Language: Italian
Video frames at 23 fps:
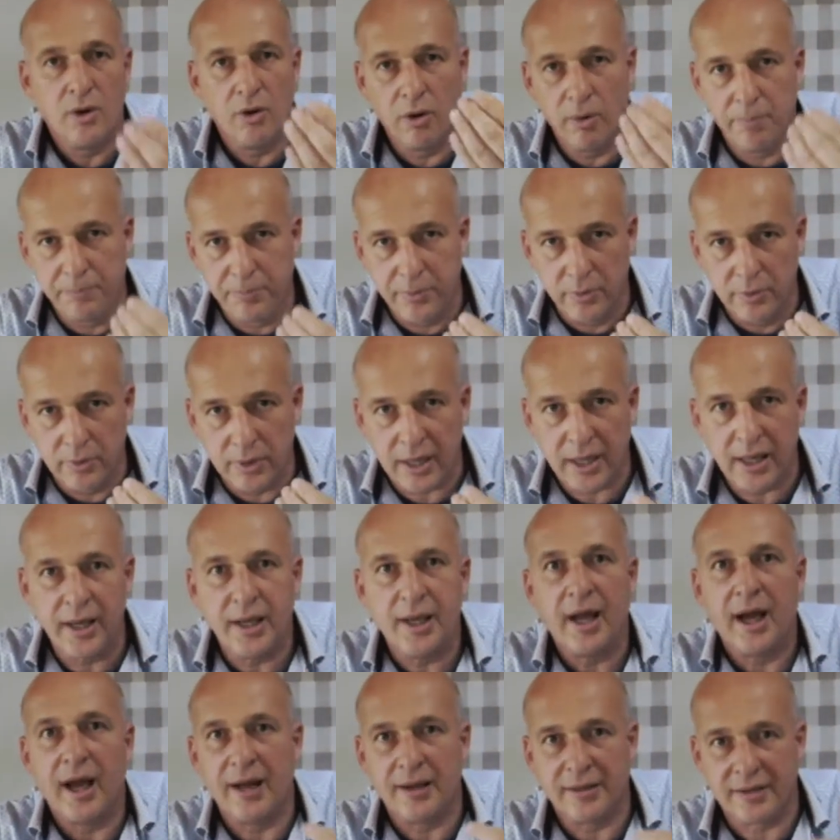
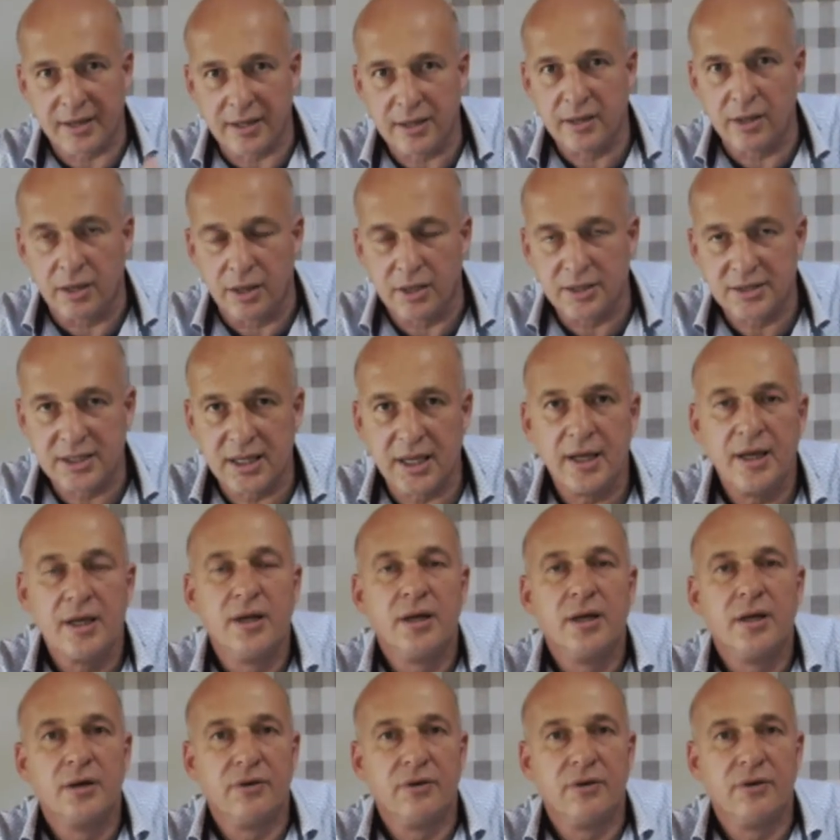Oppure, altra cosa,